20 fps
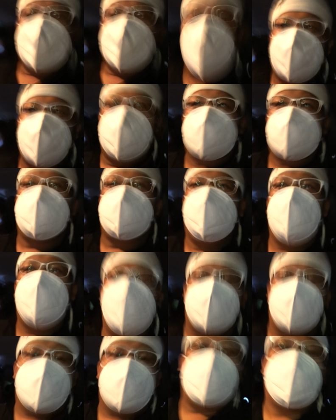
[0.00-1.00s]
Tidak sering
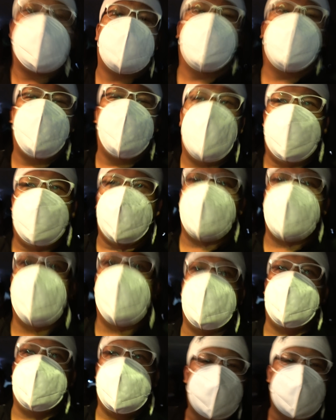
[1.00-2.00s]
penak tapi enak
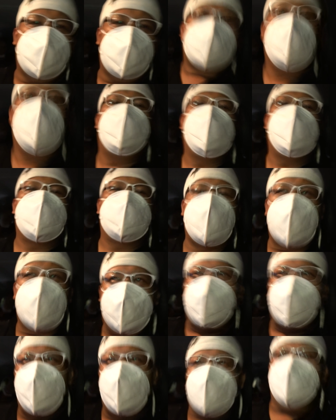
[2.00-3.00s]
mah rada nervous
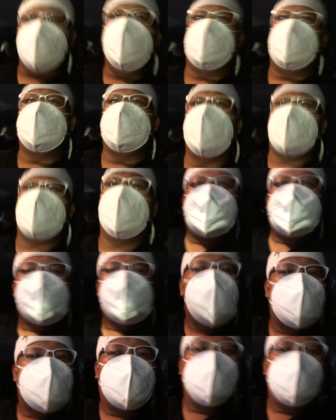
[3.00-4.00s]
magi pada diajak
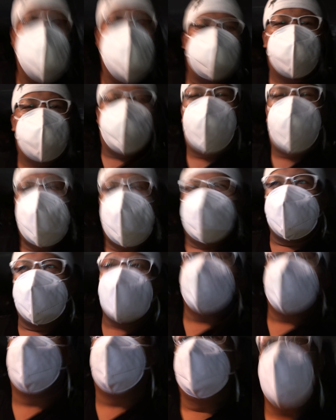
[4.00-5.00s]
syuting ku Kang
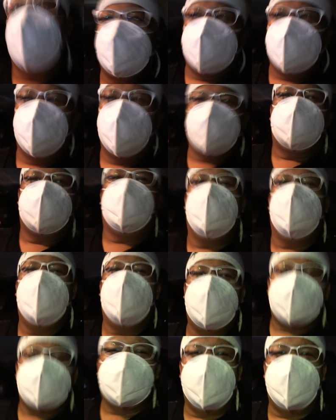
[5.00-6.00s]
Dul gitu ta.
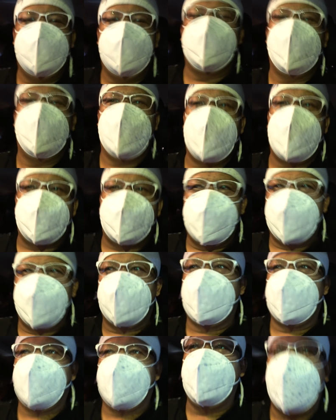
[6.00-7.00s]
Sering penak mah
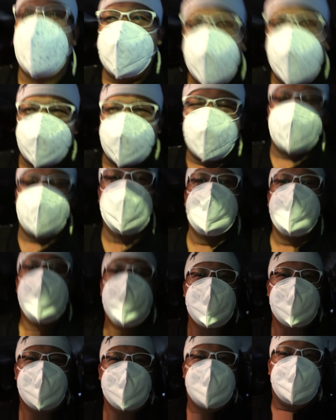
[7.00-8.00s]
nanging enak mah
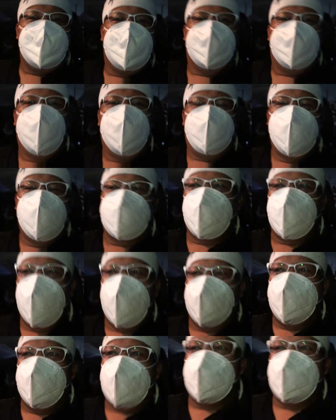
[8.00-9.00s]
Nepes
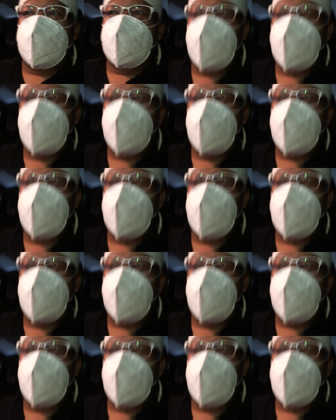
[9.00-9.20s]
baru diajak